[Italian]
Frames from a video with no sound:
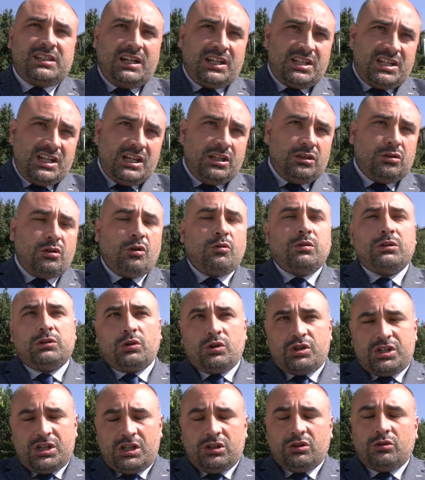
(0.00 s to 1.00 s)
a 300 e
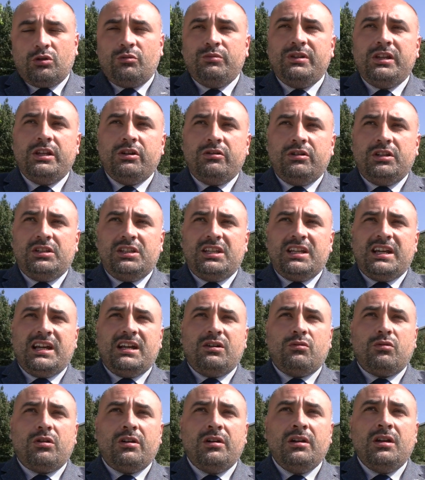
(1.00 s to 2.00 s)
400 milioni di
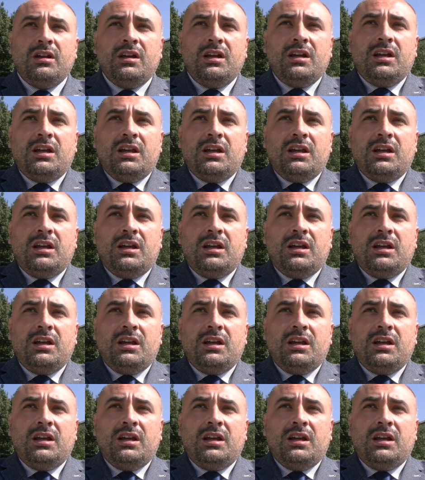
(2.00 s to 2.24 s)
euro.